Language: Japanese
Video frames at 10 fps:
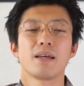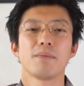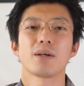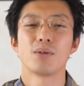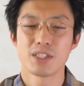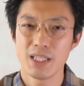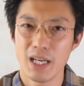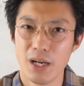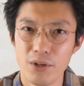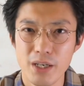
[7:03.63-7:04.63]
まあ、こち
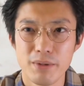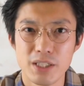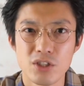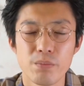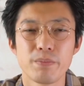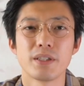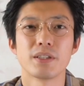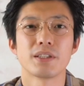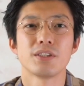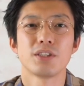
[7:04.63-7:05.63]
ら青山にショッピング
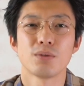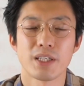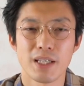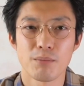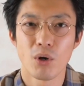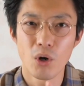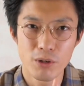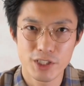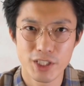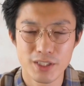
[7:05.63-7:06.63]
行く人はね、もうほ
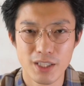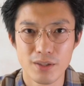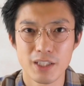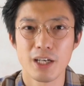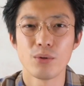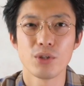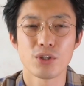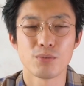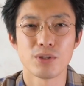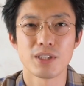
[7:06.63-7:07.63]
ぼ知ってる方多い
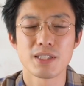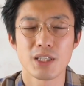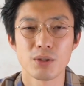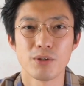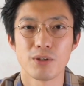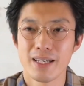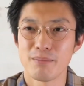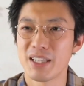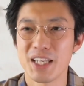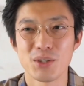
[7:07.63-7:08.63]
と思うんですけども、
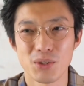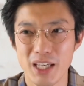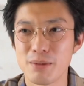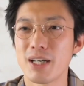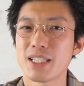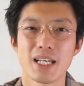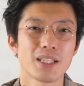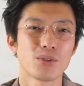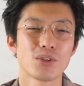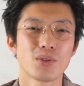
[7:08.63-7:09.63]
まあ、何をね今
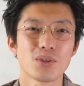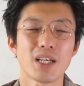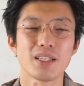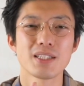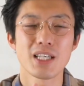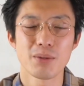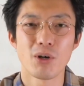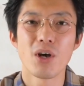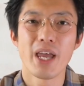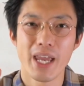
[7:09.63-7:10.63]
更ということなんですけども、